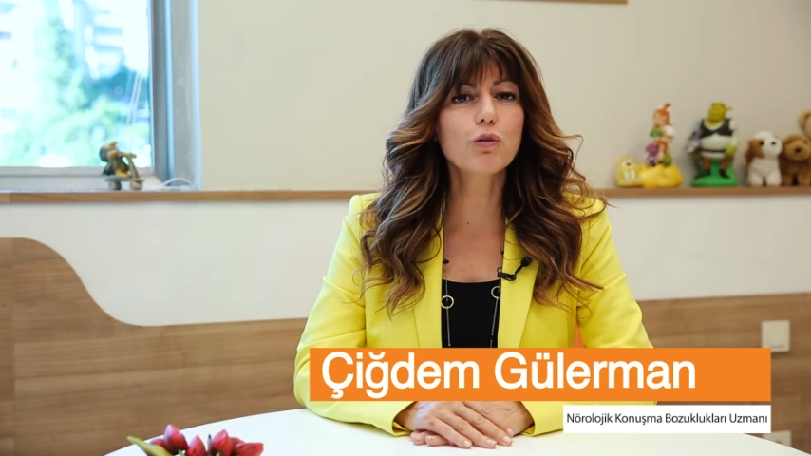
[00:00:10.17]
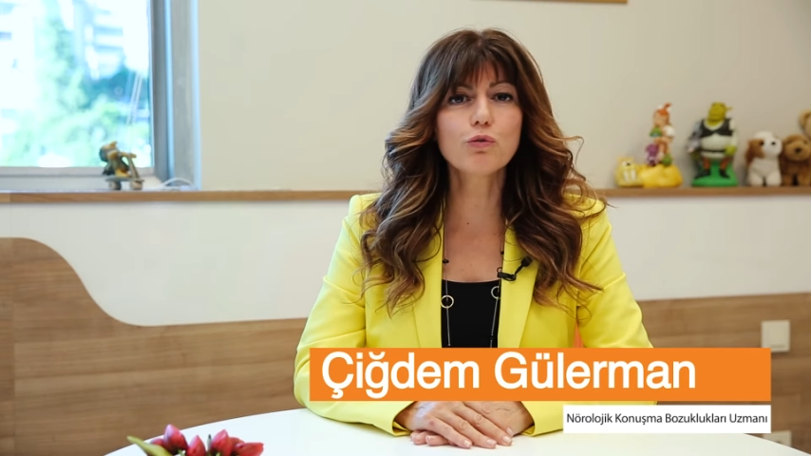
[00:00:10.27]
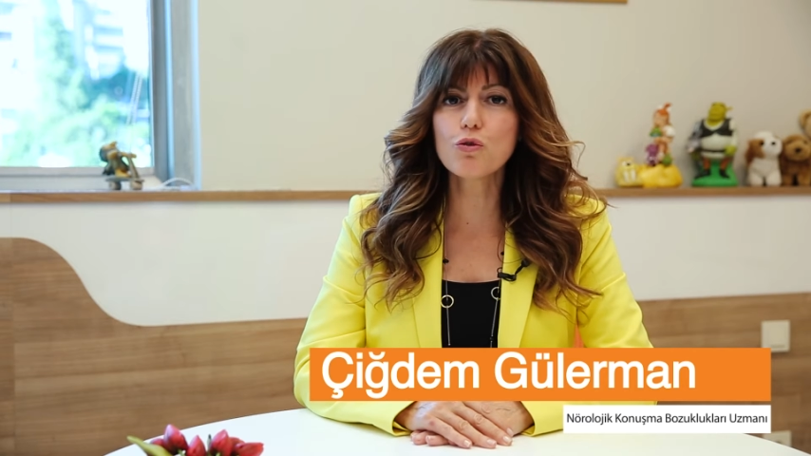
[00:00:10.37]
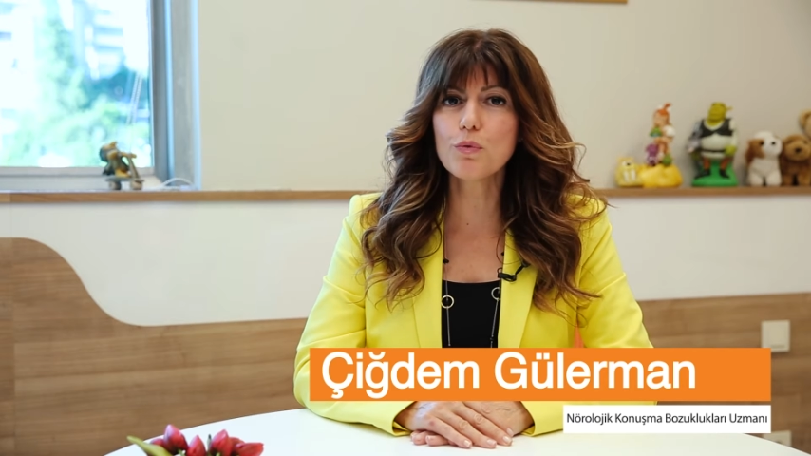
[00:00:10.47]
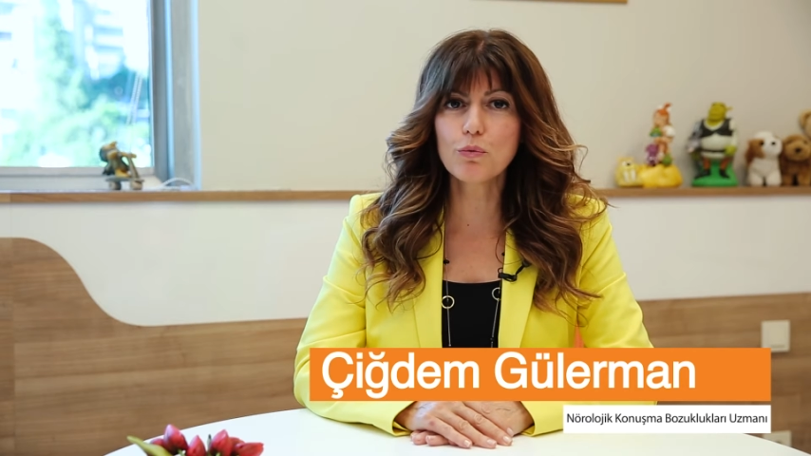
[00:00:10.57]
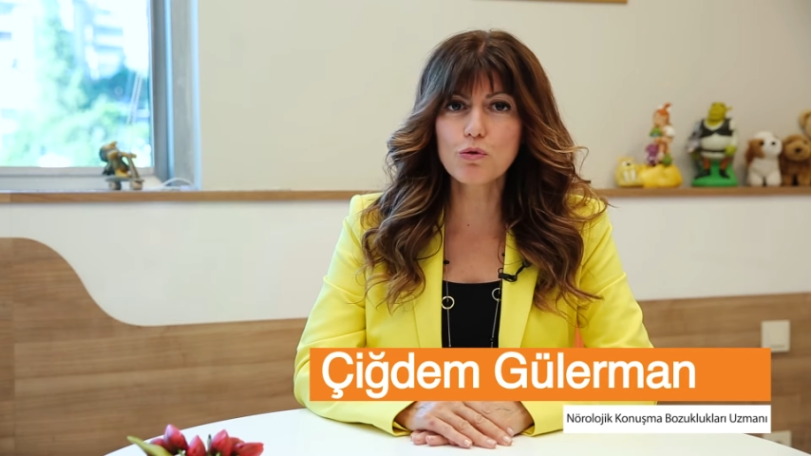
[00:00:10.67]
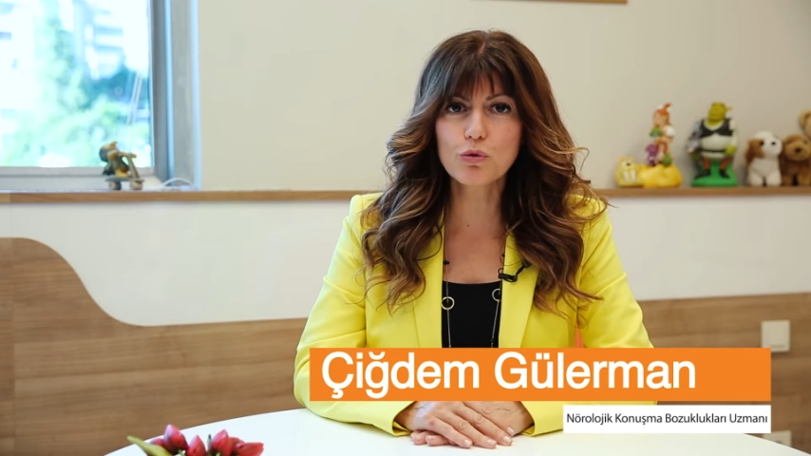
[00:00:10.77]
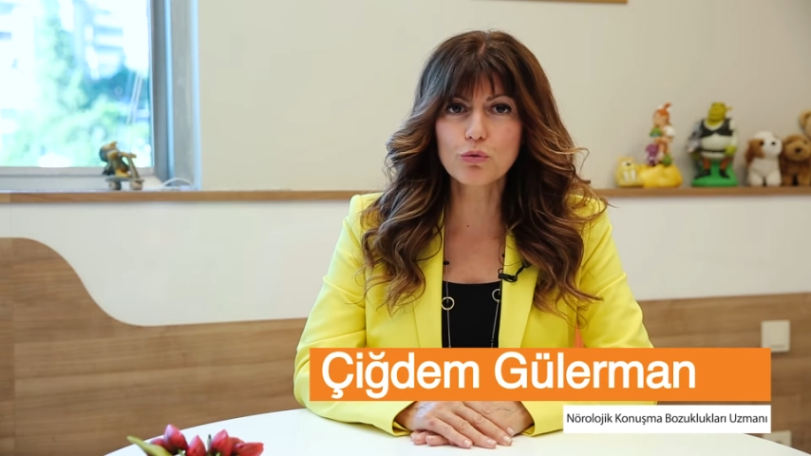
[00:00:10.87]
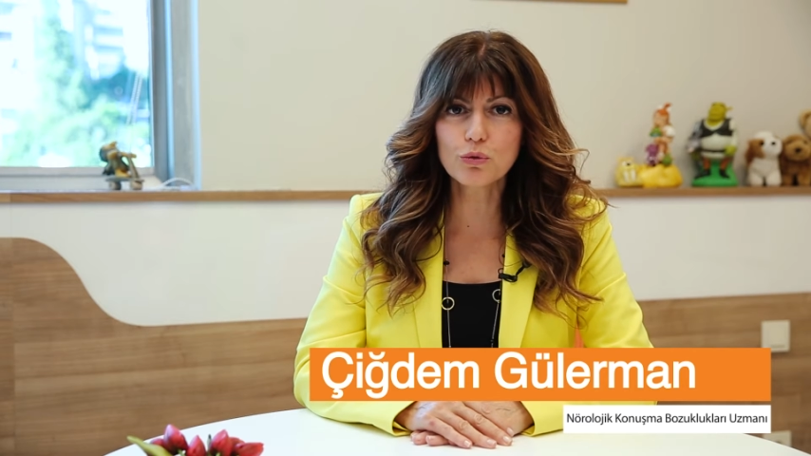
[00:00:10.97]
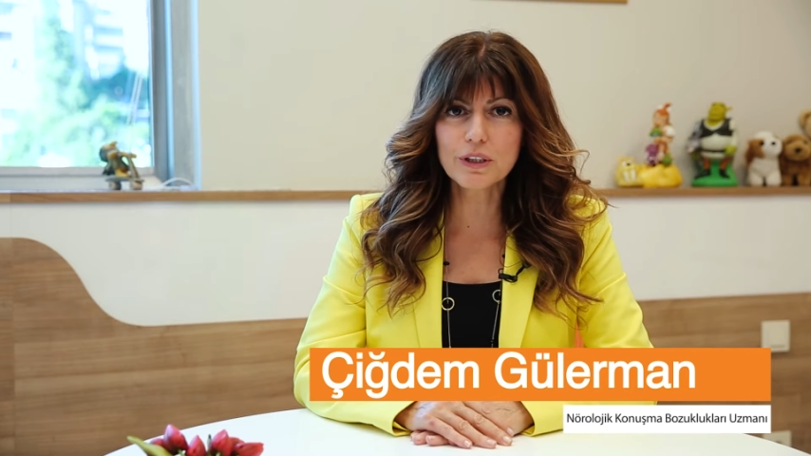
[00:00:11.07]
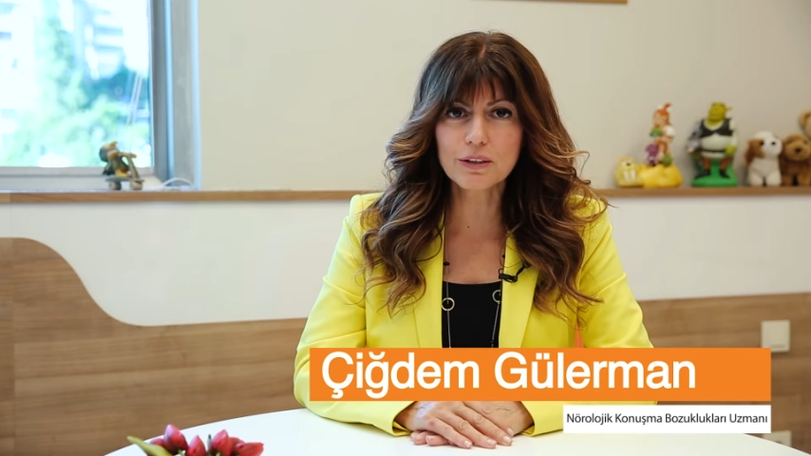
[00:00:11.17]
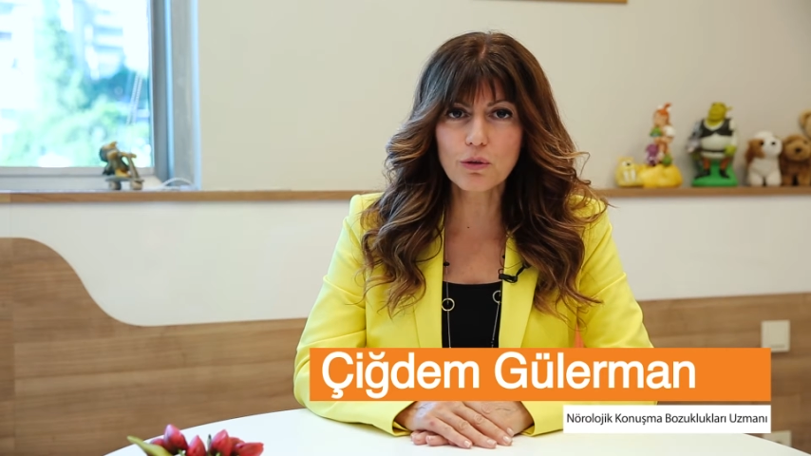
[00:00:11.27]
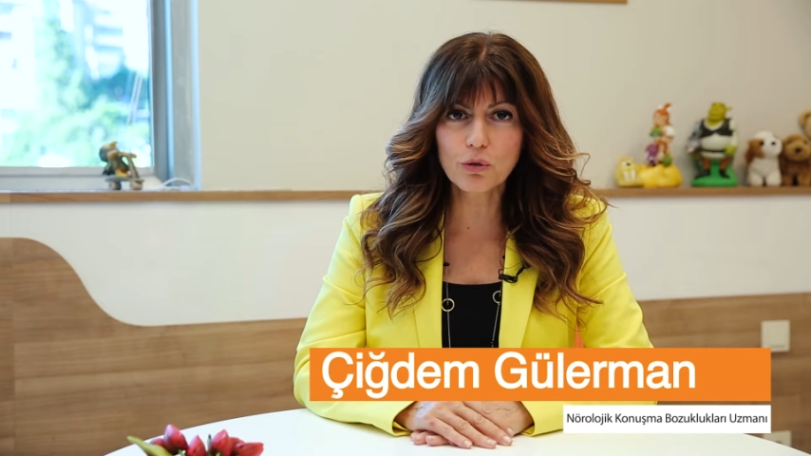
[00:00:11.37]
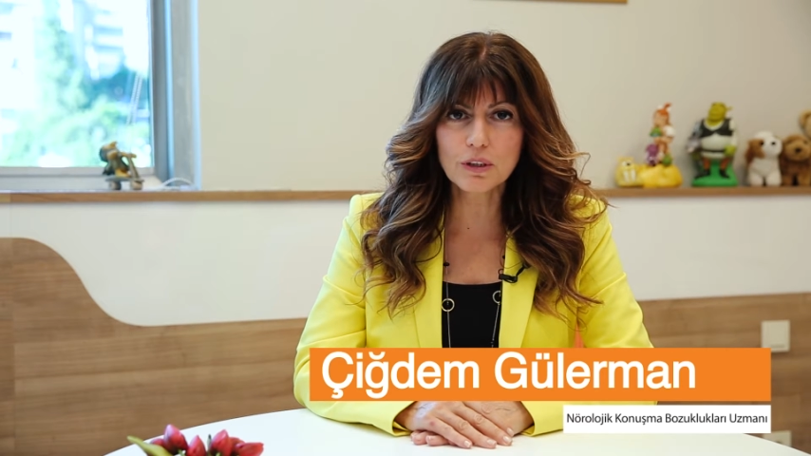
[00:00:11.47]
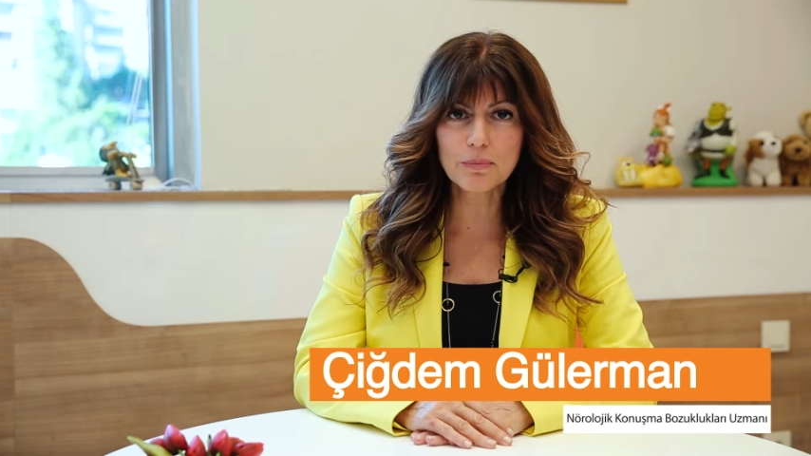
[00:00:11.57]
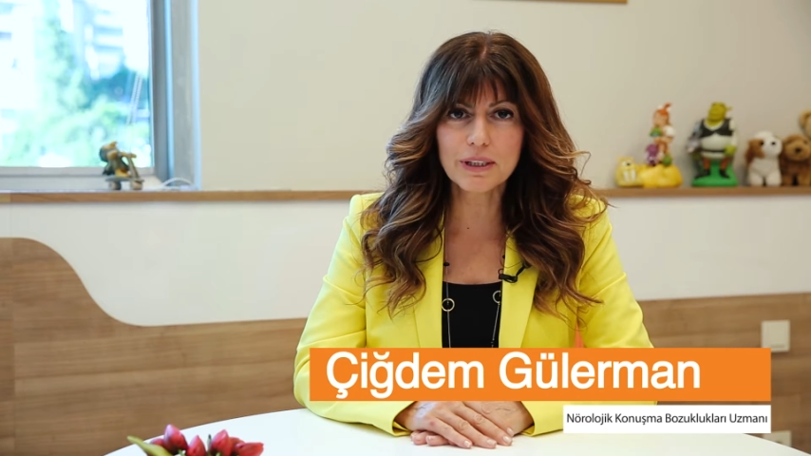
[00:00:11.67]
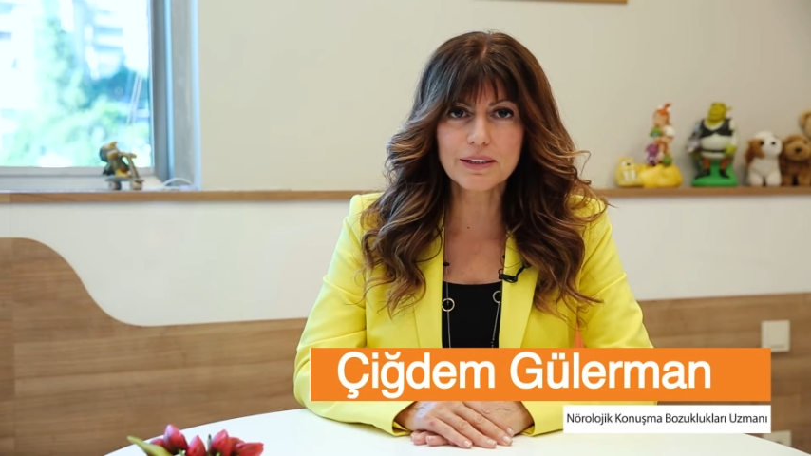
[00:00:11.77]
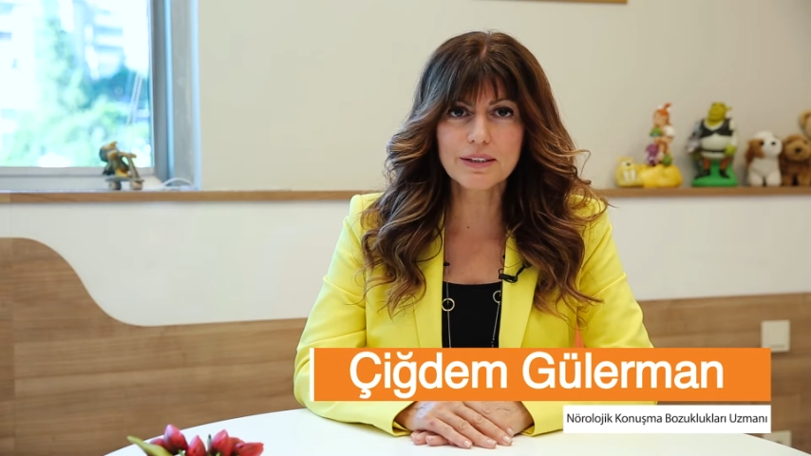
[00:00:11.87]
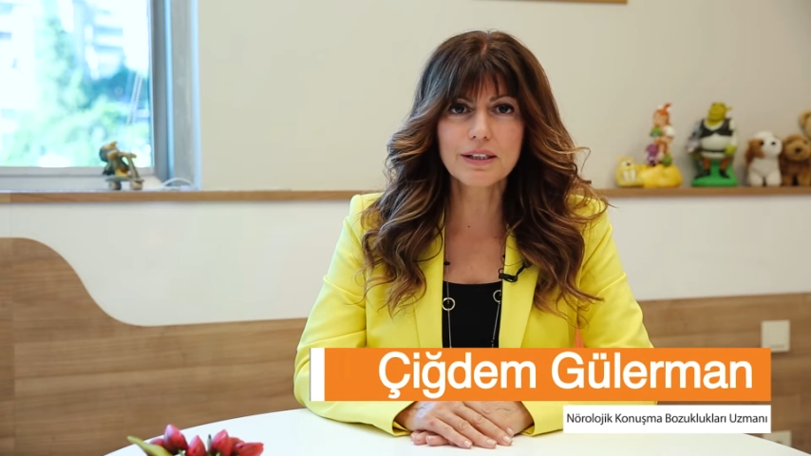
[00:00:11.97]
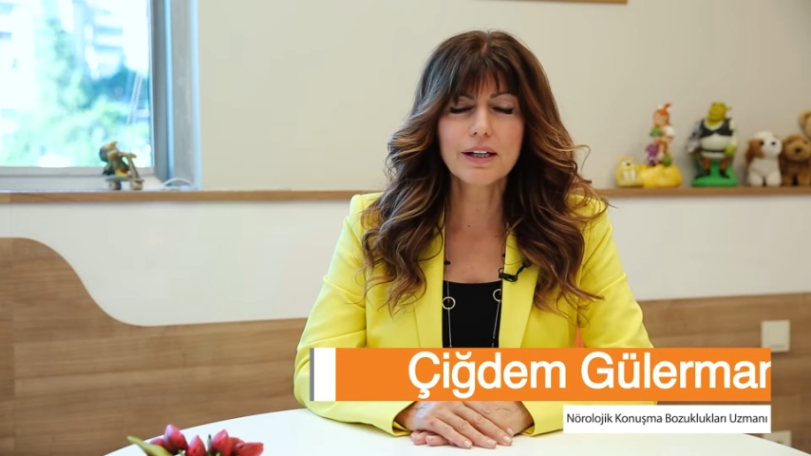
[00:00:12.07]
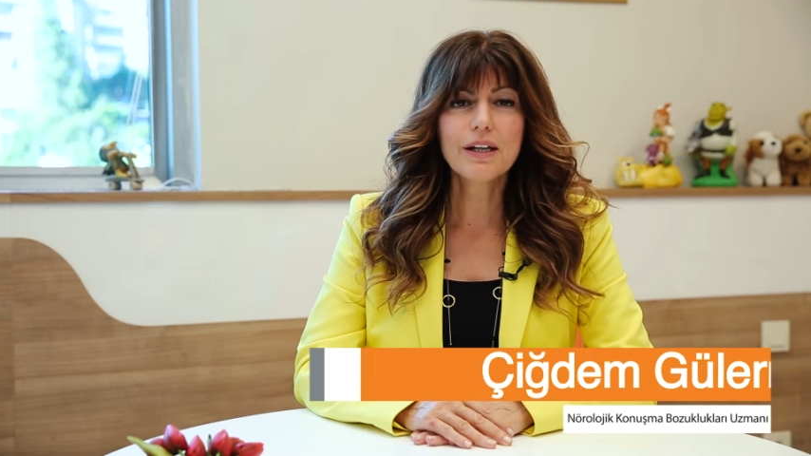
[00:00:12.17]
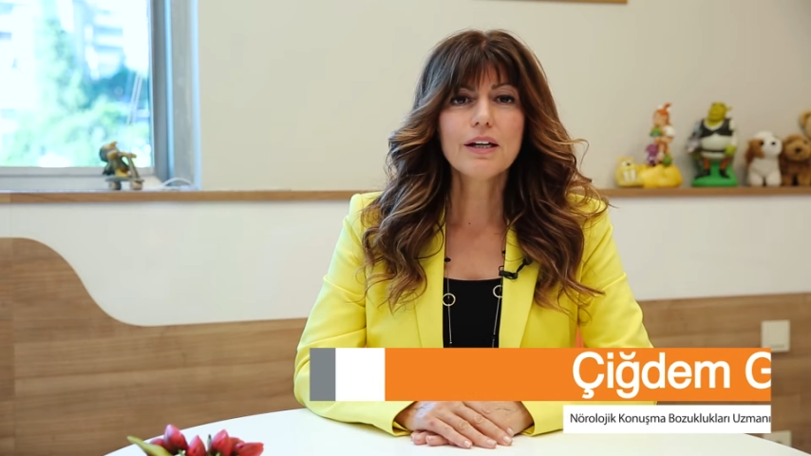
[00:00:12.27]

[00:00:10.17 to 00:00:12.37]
konuşma bozuklukları da olabilir.